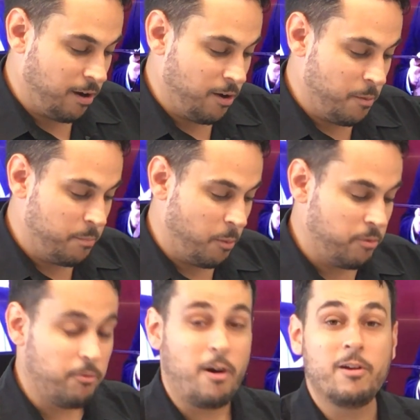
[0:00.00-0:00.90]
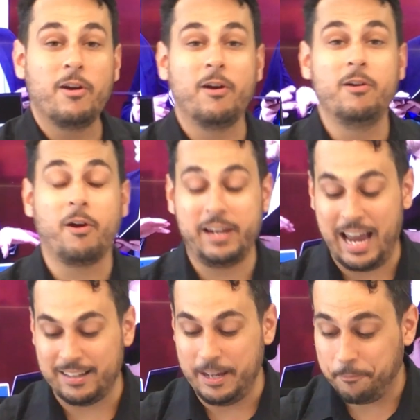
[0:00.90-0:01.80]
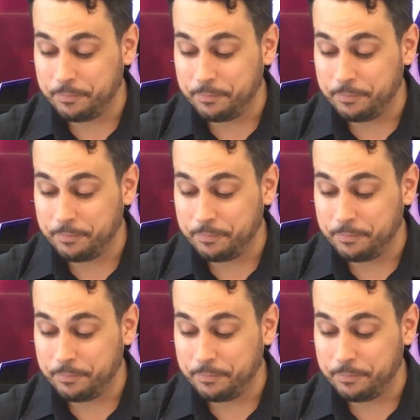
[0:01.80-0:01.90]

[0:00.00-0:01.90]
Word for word: euh, pour pouvoir le, regarder.